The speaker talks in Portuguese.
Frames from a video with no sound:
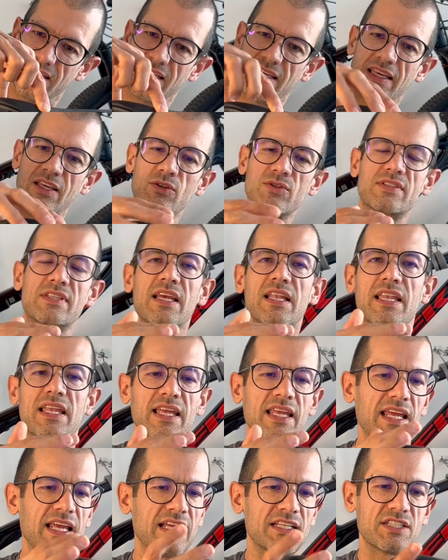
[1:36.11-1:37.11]
E, o
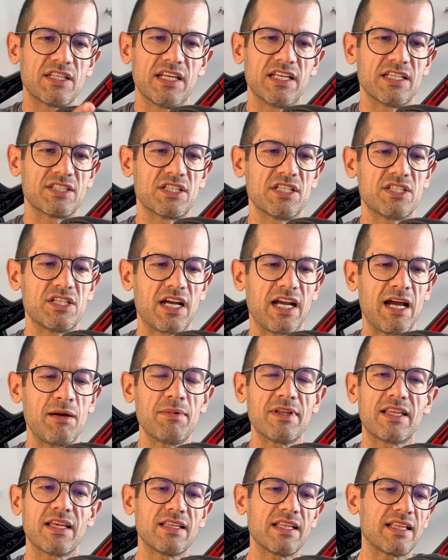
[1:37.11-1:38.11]
e, a, e a gente
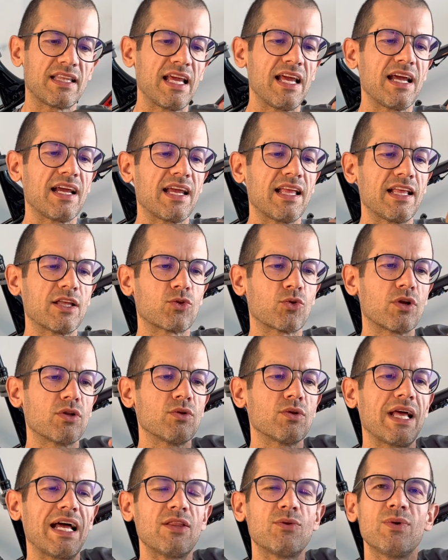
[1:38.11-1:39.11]
acaba tendo até aquela dor
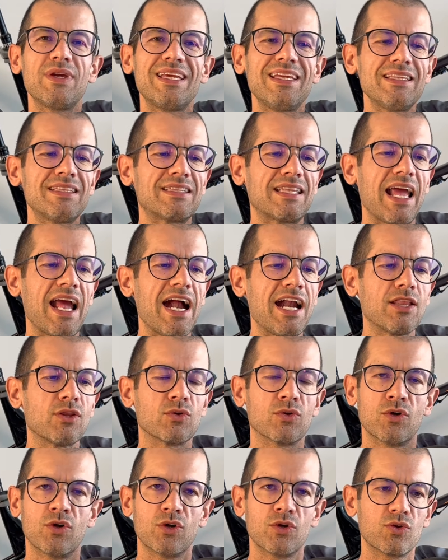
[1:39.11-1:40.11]
no lado
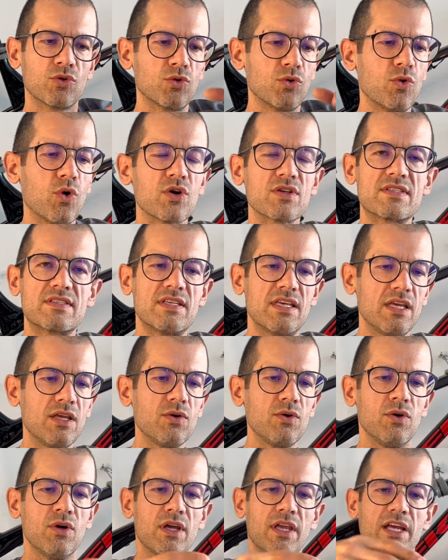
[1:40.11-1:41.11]
interno do
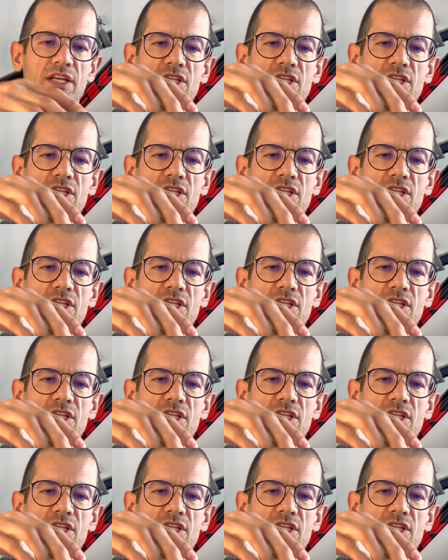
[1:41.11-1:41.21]
ossinho que a